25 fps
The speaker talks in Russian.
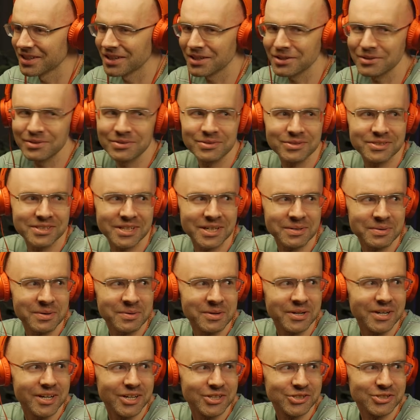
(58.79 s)
Да, друзья,
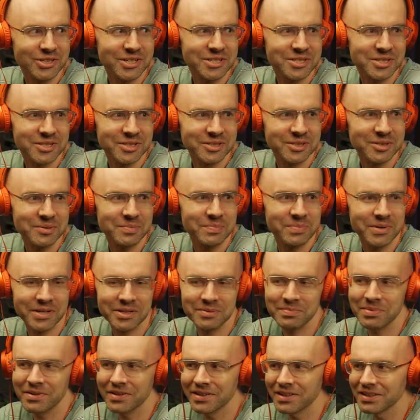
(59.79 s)
еще раз
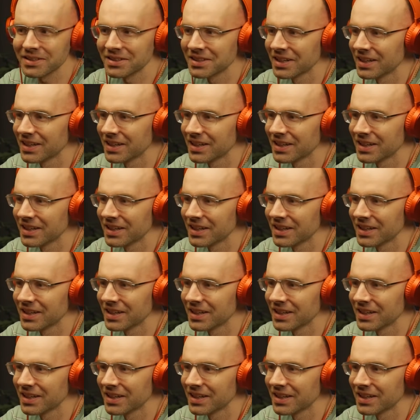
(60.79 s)
привет-привет.